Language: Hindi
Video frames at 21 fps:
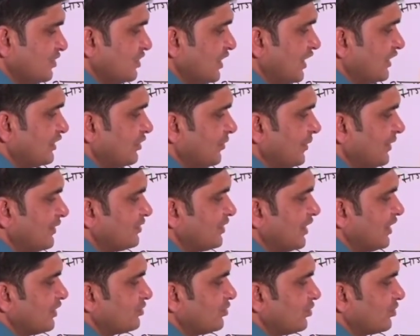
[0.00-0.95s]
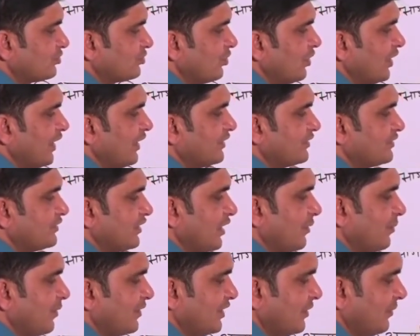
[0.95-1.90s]
चार से वाइज चार चौक सोलह
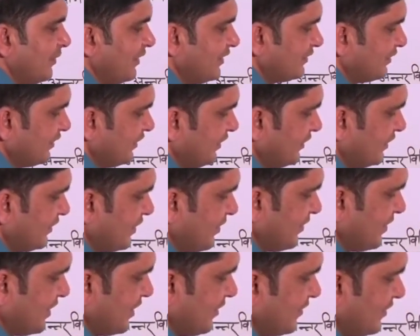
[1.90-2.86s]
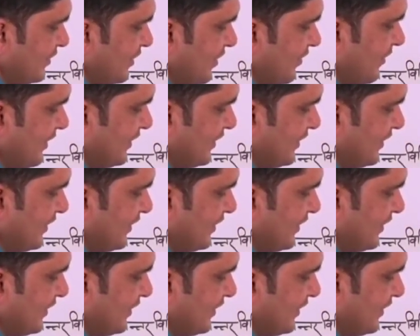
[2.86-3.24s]
चार पंजे बीस इसका मतलब इसका